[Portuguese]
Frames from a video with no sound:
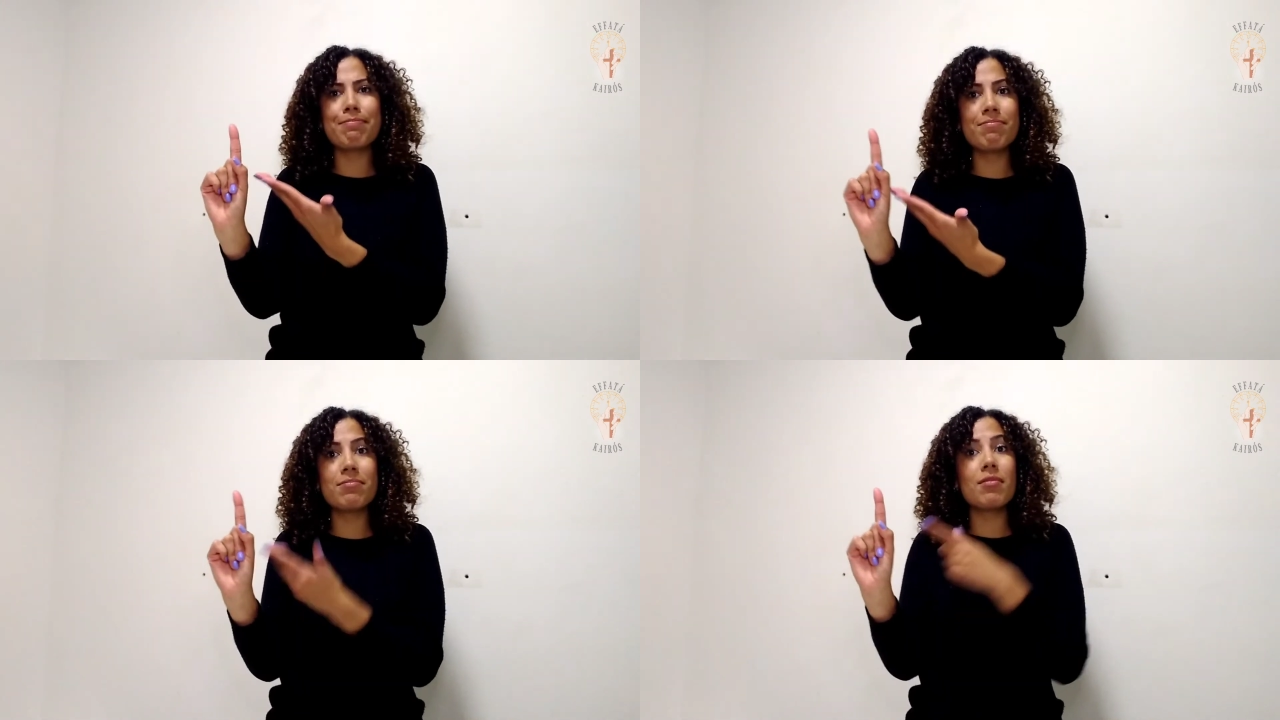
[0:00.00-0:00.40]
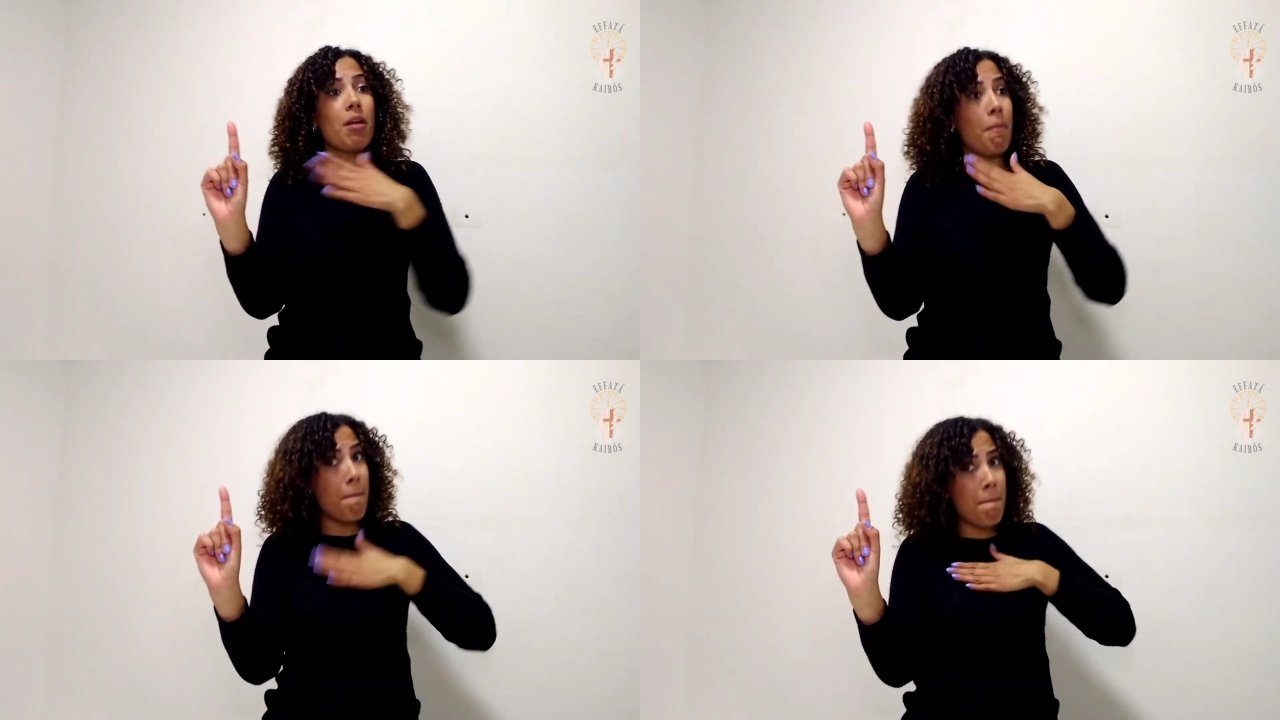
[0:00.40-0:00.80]

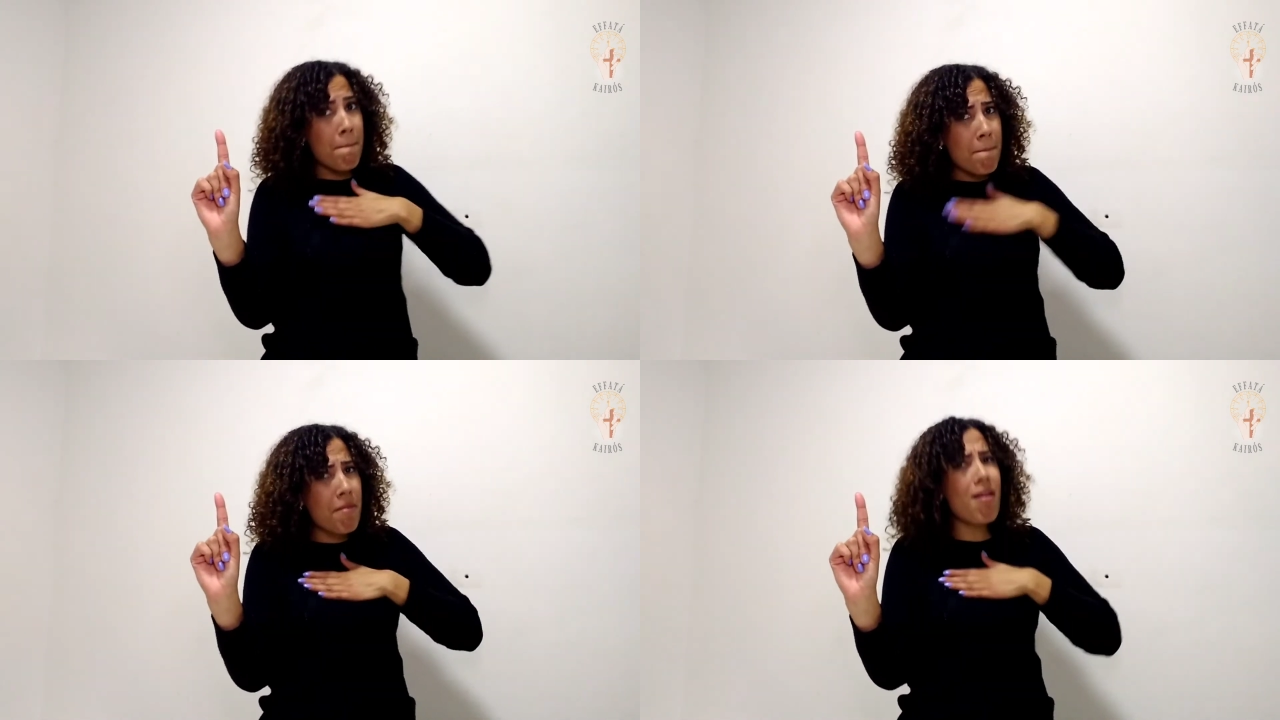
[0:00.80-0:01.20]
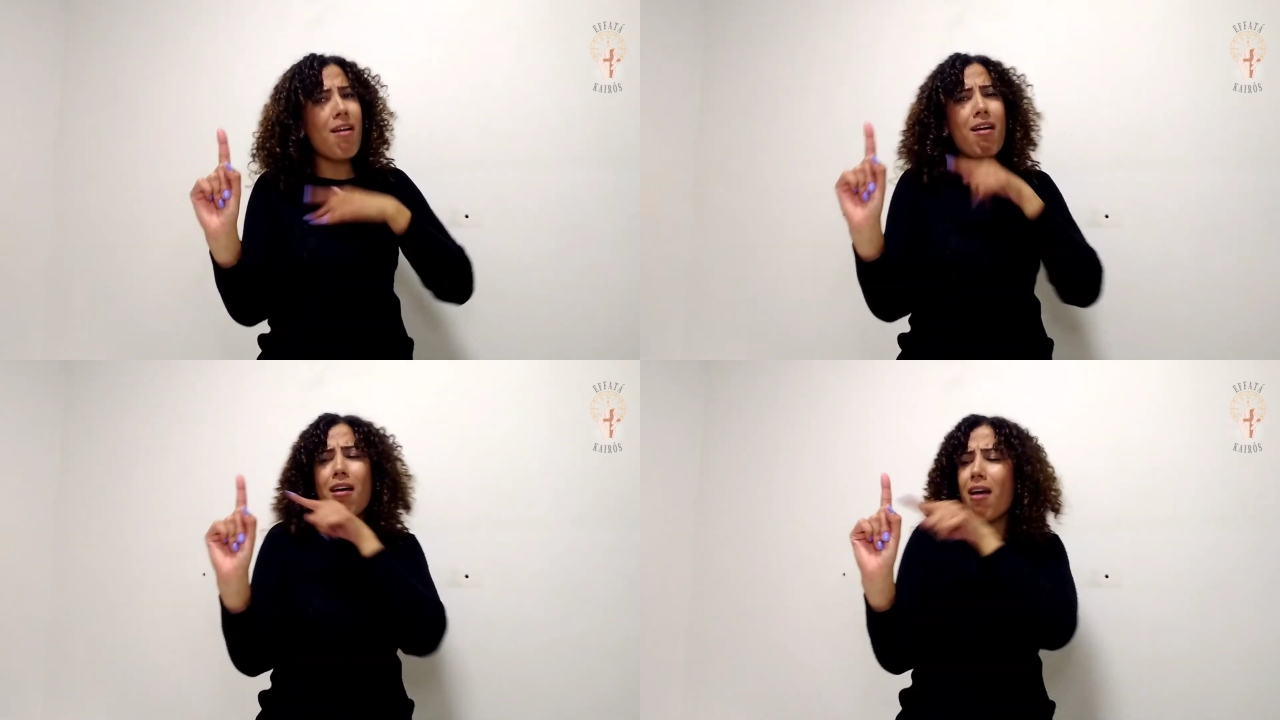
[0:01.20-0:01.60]
quanto mais
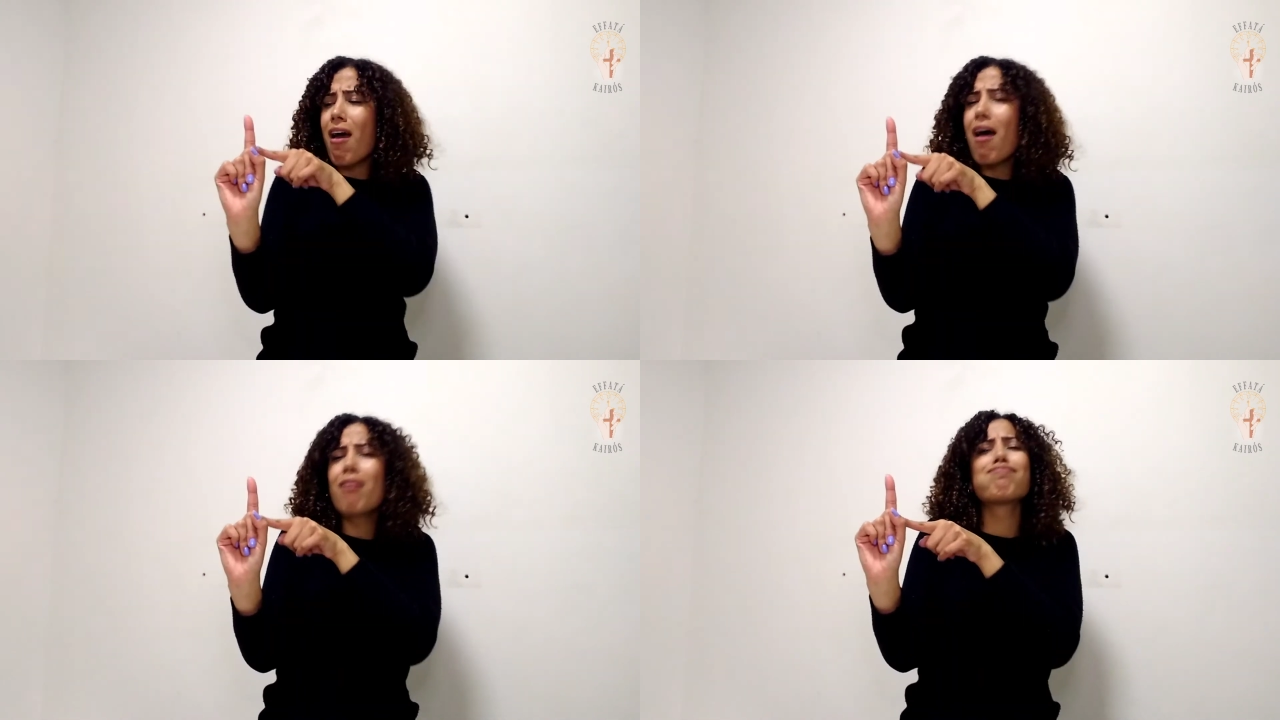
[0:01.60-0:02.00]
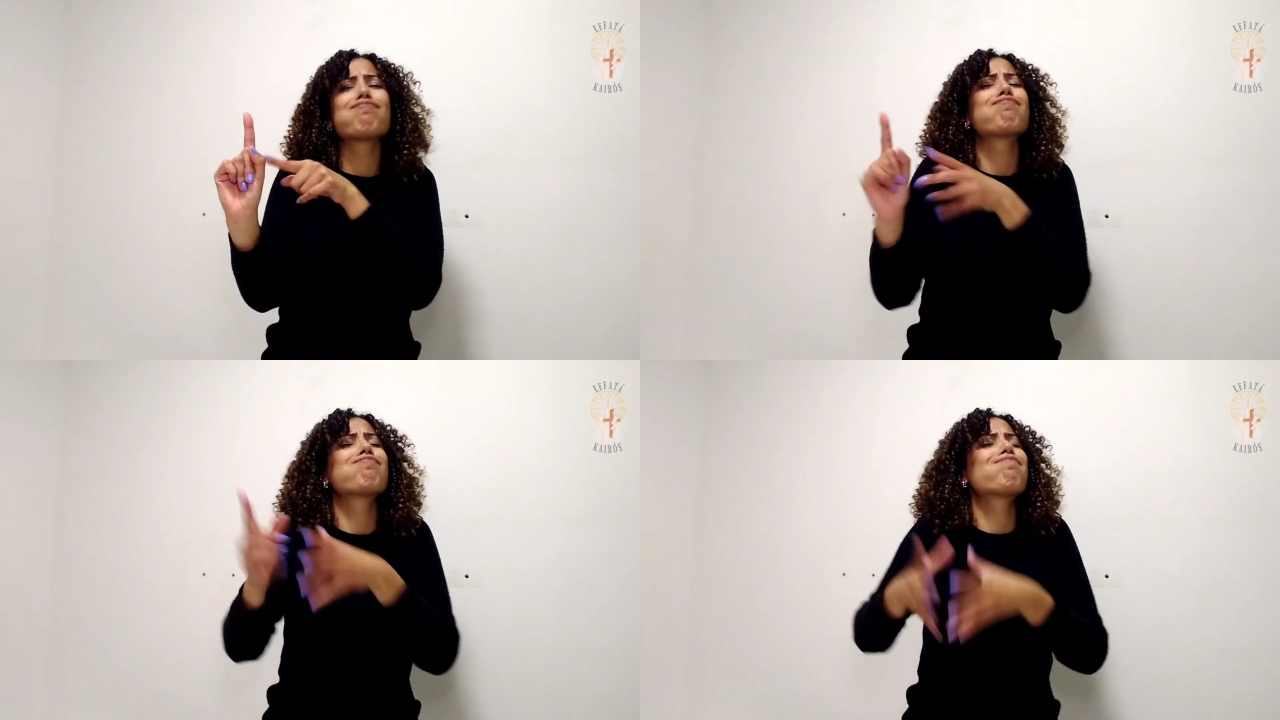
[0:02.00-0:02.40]
ele o for
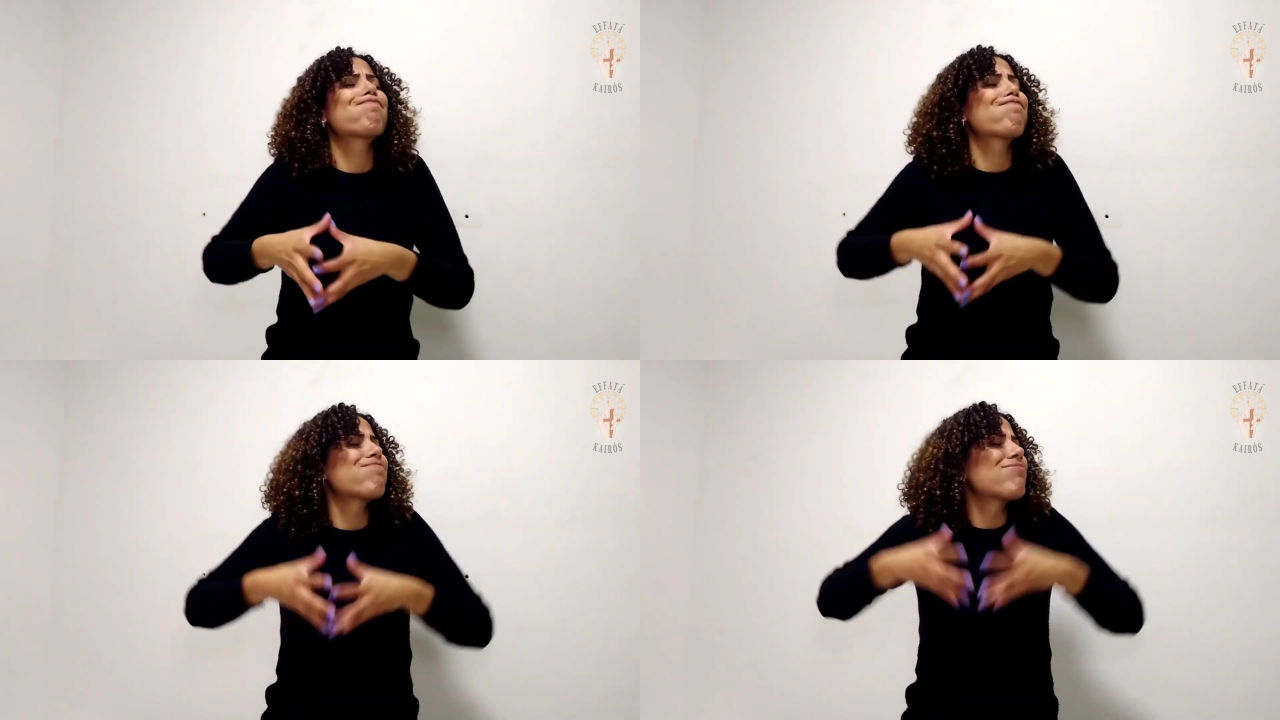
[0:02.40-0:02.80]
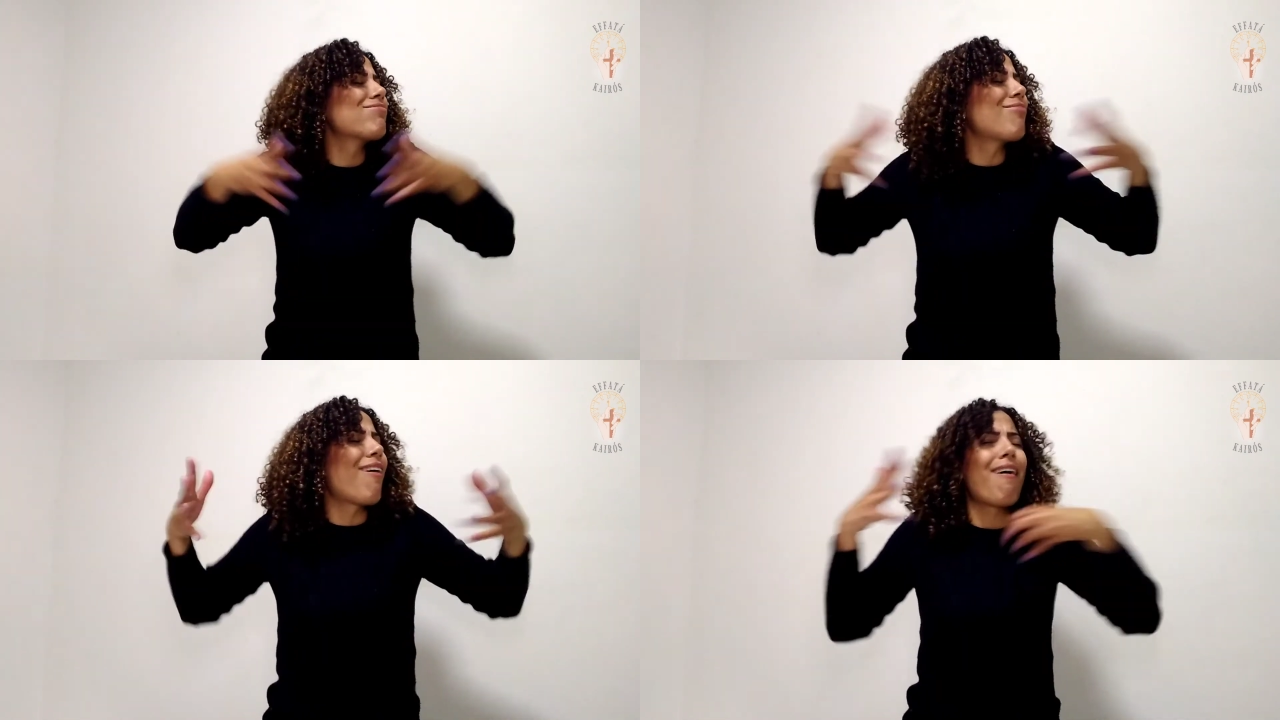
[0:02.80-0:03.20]
para ti.